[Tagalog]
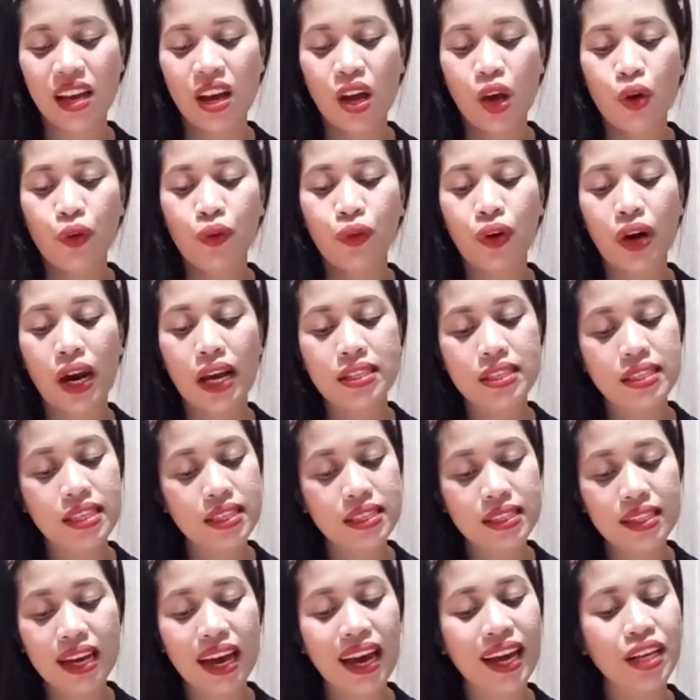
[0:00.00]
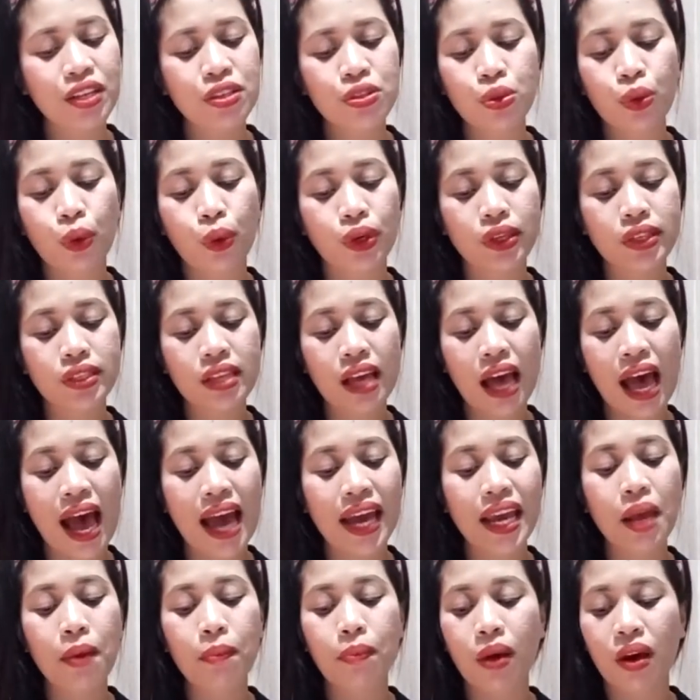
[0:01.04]
For as the sky soars
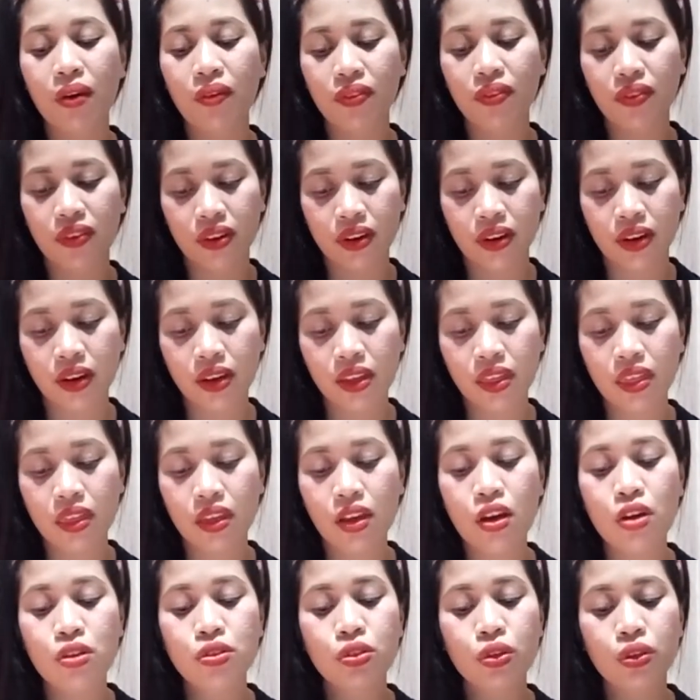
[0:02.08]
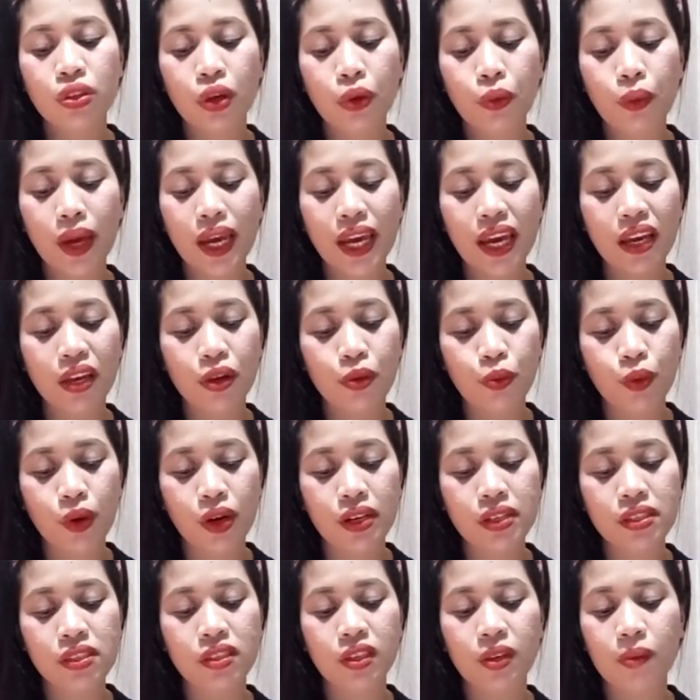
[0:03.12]
high above earth, so the way I
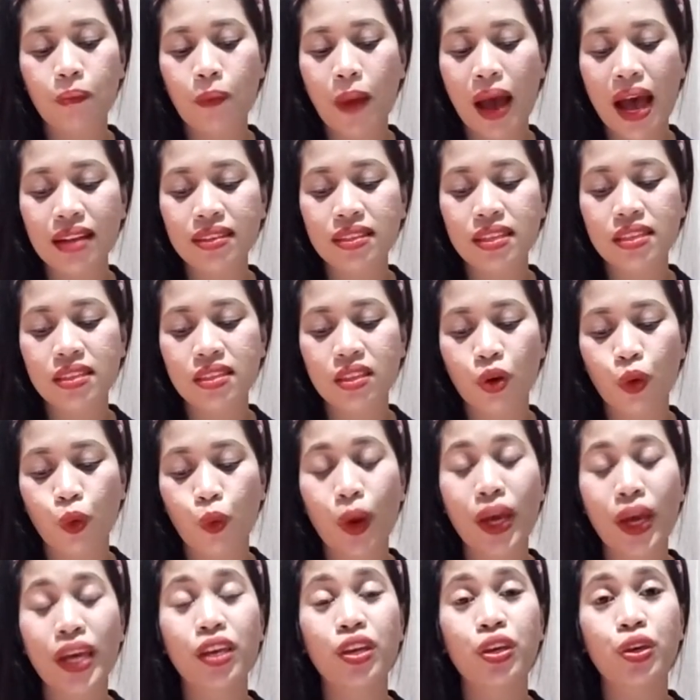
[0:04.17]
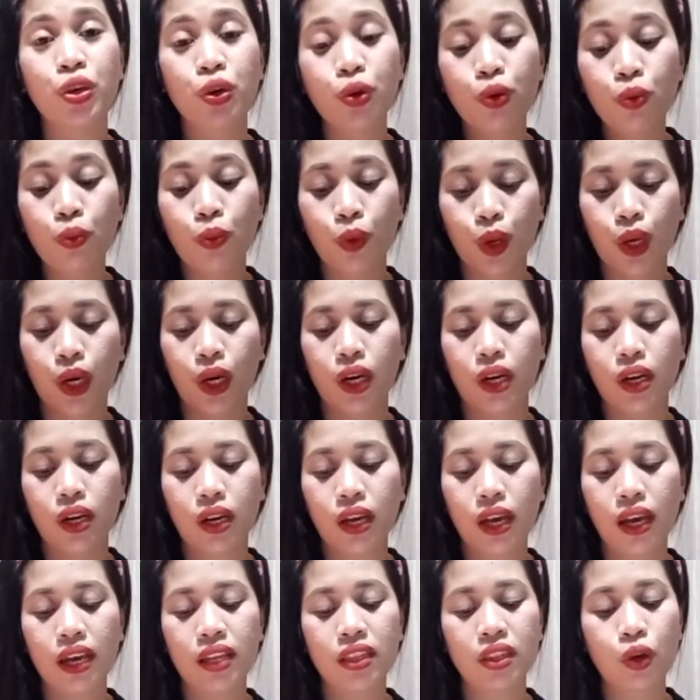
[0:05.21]
work surpasses the way you work.
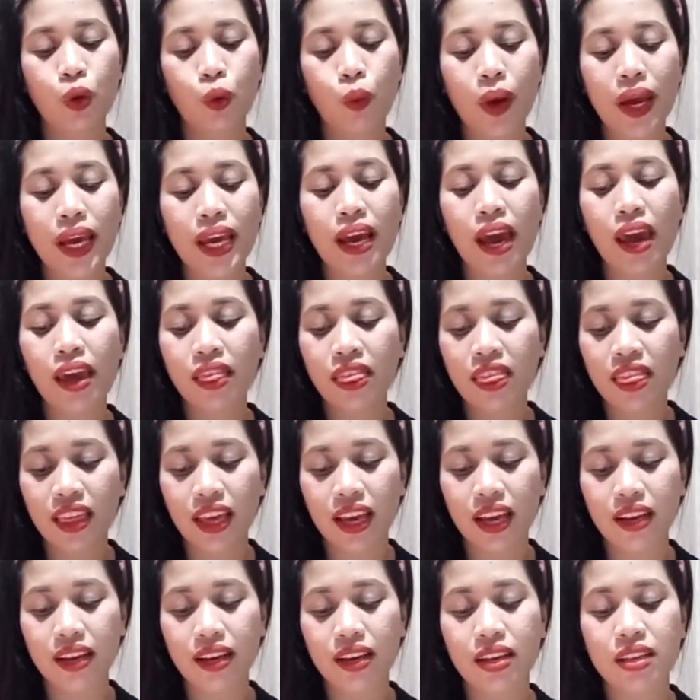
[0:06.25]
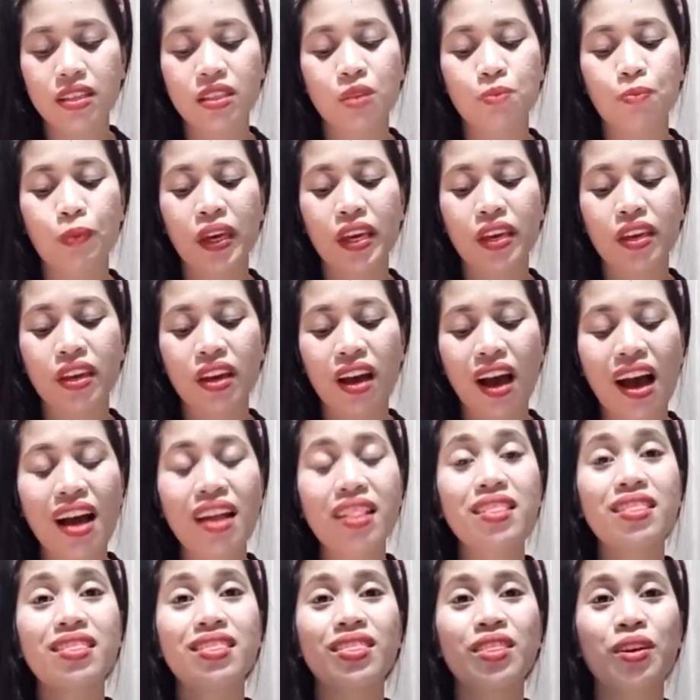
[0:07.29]
And the way I think is
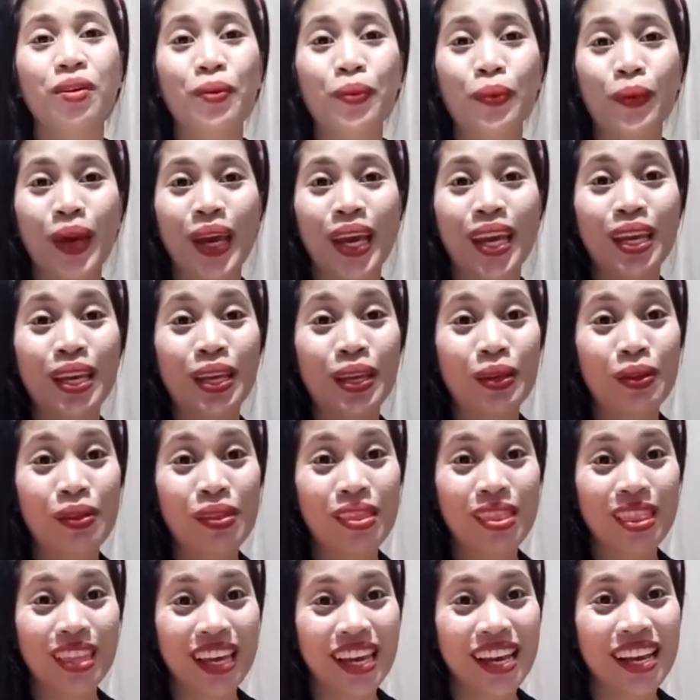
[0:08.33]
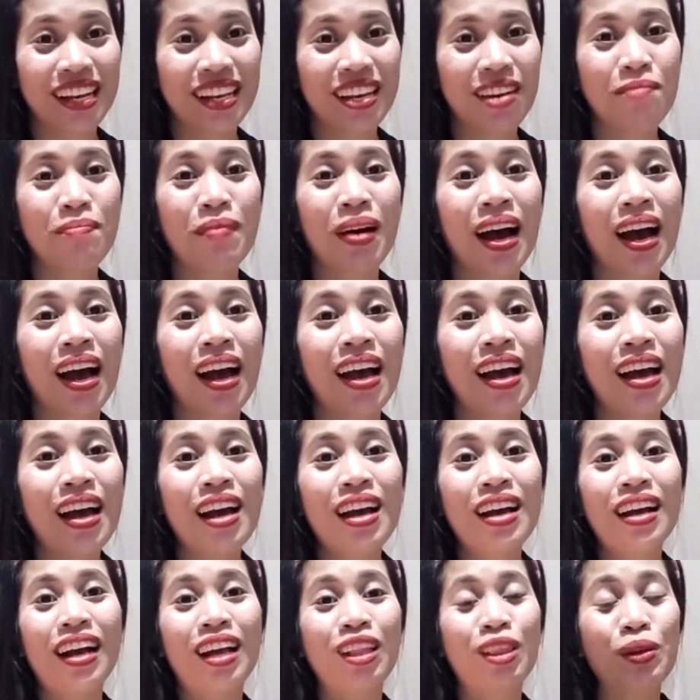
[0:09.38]
beyond the way you think, di ba?
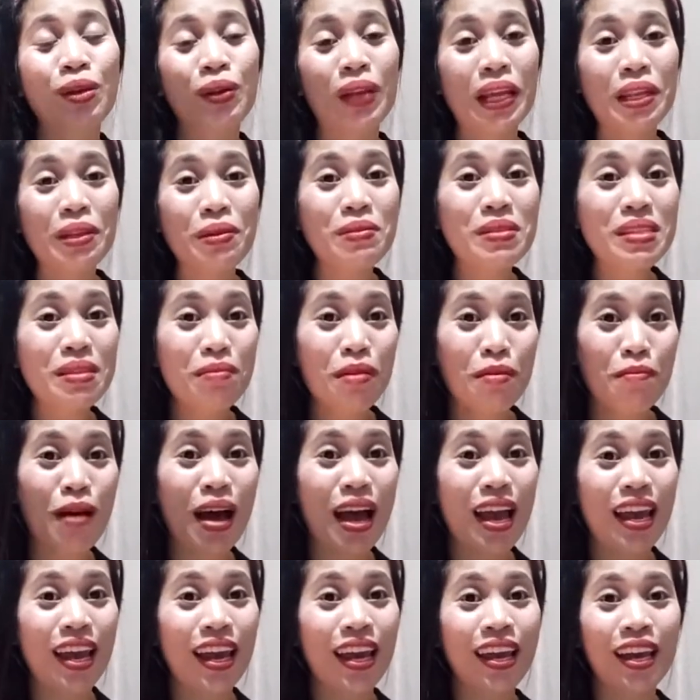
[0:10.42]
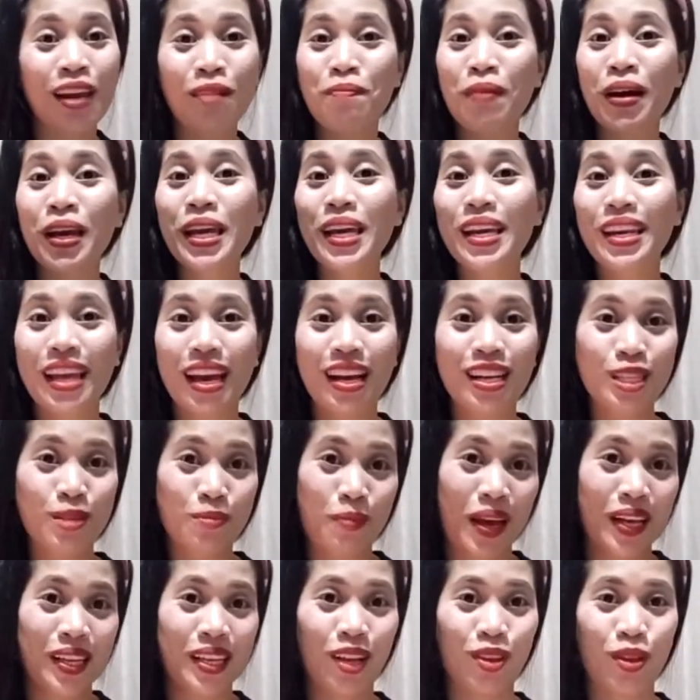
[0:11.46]
Katulad nung sa babae, iba yung
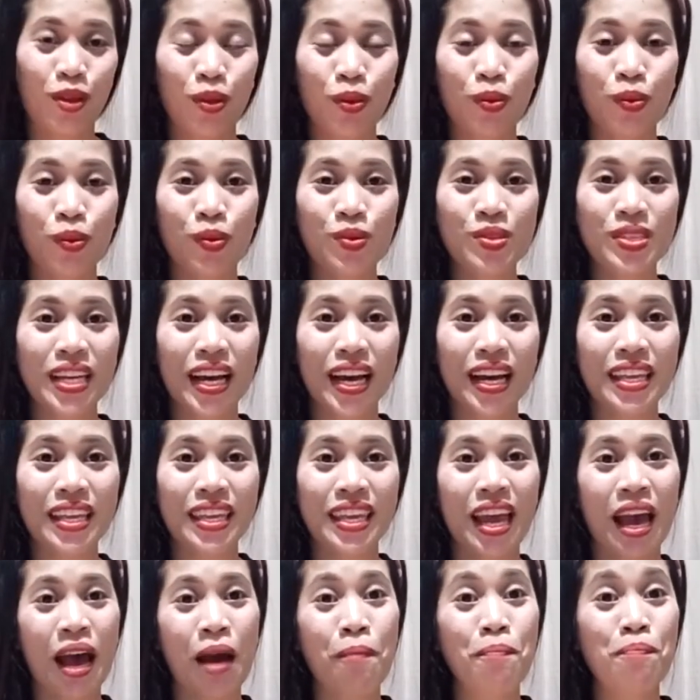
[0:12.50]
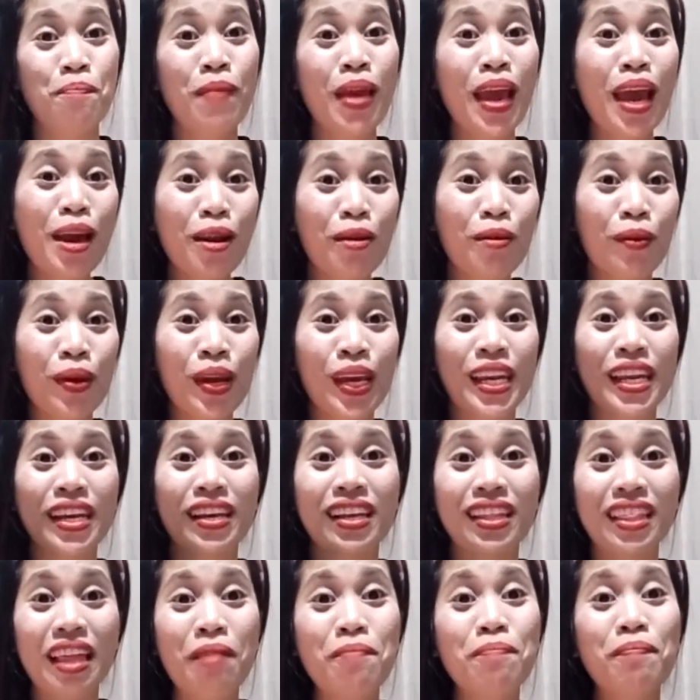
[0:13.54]
in-expect niya tutulong sa kanya, pero
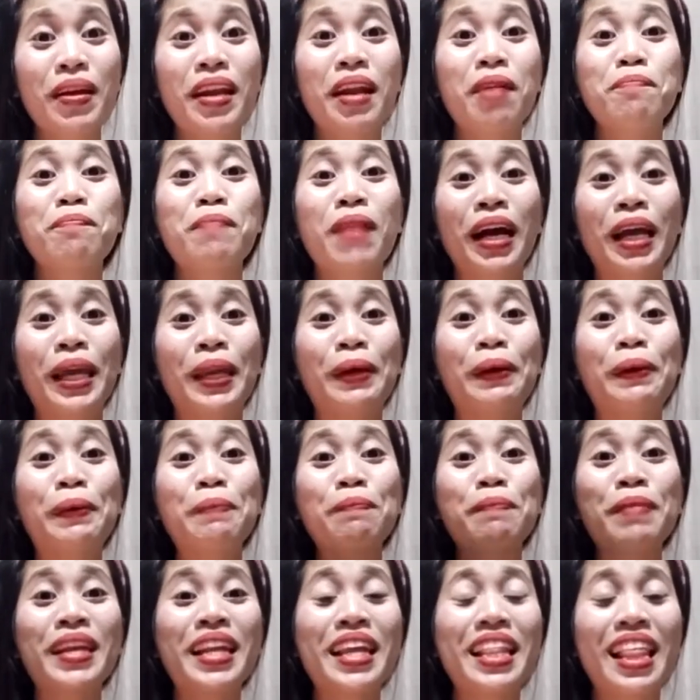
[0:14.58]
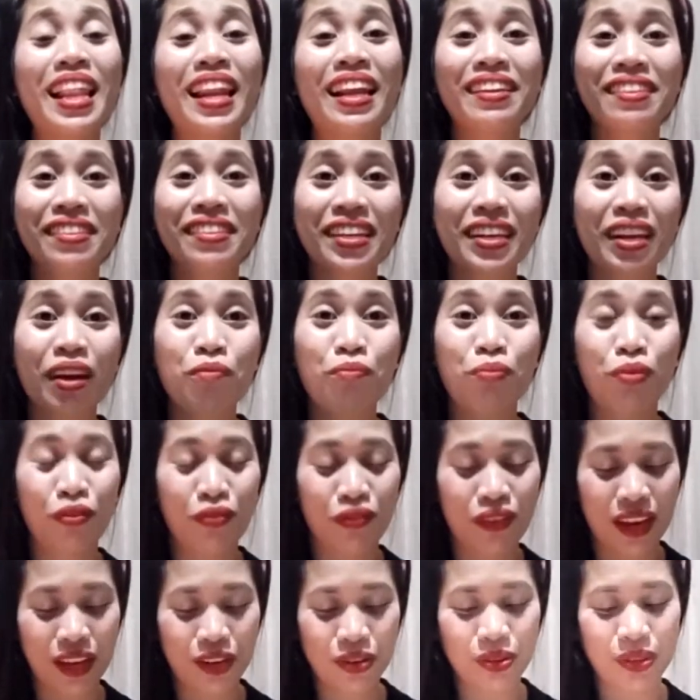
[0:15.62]
hinigitan pa ng Panginoon, pinadalan siya ng
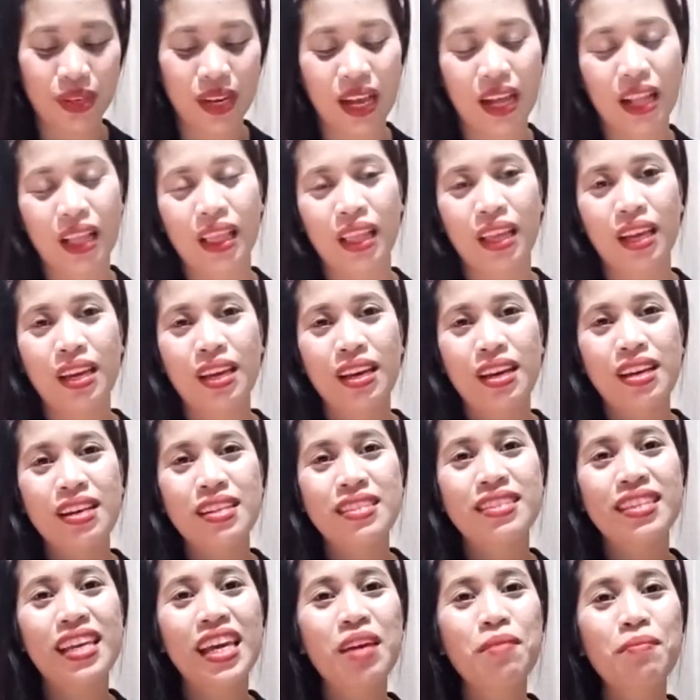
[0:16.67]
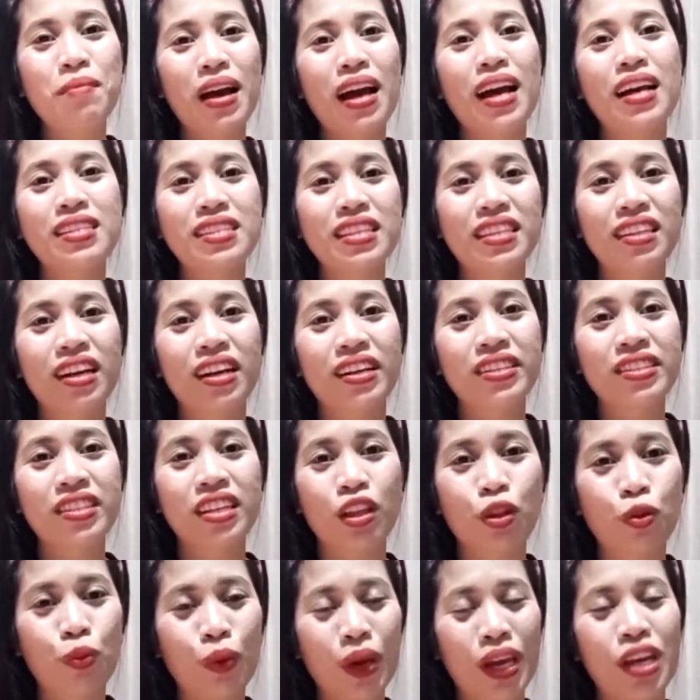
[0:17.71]
professional. Same as in our
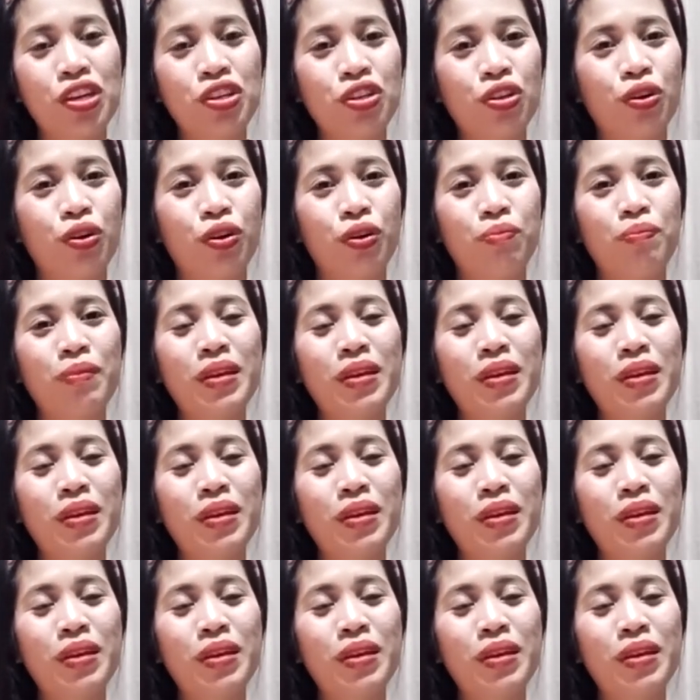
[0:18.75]
situation.